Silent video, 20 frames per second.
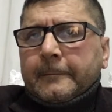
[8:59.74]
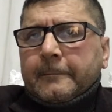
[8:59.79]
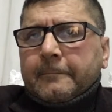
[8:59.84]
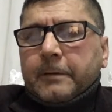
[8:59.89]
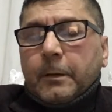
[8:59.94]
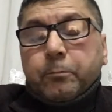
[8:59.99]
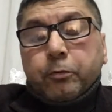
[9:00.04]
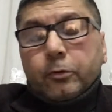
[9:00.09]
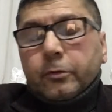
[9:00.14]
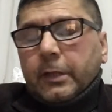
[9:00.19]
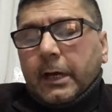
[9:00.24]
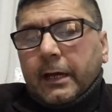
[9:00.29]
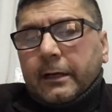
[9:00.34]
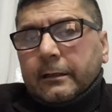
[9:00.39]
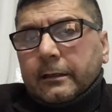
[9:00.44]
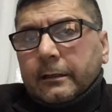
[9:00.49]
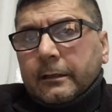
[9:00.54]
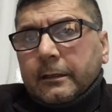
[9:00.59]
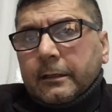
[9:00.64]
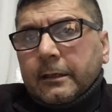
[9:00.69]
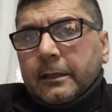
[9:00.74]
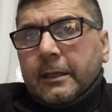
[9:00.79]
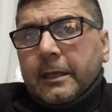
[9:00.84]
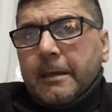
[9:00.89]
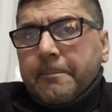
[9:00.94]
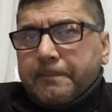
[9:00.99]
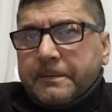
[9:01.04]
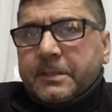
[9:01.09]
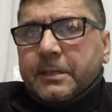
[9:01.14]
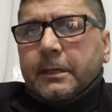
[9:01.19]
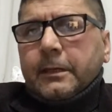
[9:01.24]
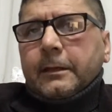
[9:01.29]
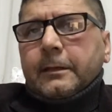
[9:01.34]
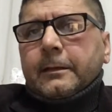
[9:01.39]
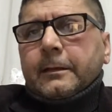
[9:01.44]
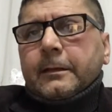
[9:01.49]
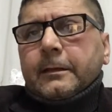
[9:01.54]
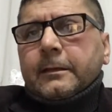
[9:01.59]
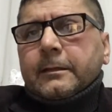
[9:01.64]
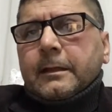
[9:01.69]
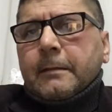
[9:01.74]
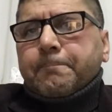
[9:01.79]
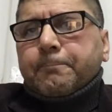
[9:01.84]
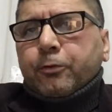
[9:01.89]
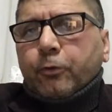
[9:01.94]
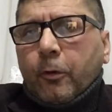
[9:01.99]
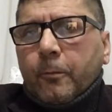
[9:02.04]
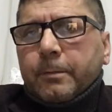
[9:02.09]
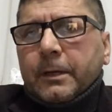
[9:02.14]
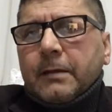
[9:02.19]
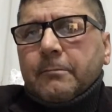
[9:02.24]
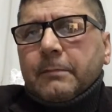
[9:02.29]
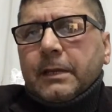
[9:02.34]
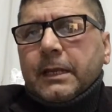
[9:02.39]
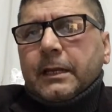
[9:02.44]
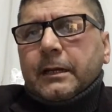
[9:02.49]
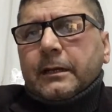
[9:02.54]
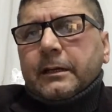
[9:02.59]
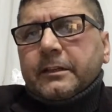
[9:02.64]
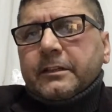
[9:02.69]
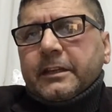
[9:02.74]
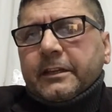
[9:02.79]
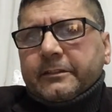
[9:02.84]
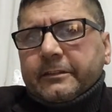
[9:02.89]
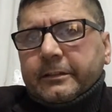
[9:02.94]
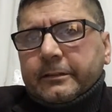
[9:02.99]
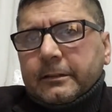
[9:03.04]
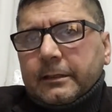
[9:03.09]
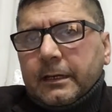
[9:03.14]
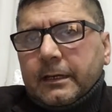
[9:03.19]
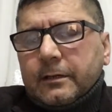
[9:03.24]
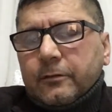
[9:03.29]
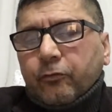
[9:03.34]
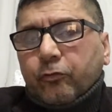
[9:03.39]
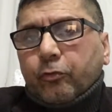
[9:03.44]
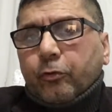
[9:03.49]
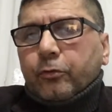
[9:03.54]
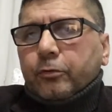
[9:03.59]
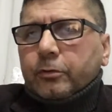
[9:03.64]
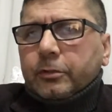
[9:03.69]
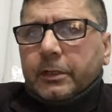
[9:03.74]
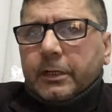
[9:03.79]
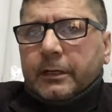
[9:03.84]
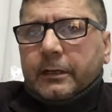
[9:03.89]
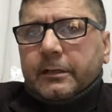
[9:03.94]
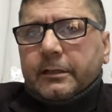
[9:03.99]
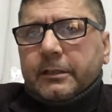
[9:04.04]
Ve bunlar hepsi de problemlerini getirdiler, sorunlarını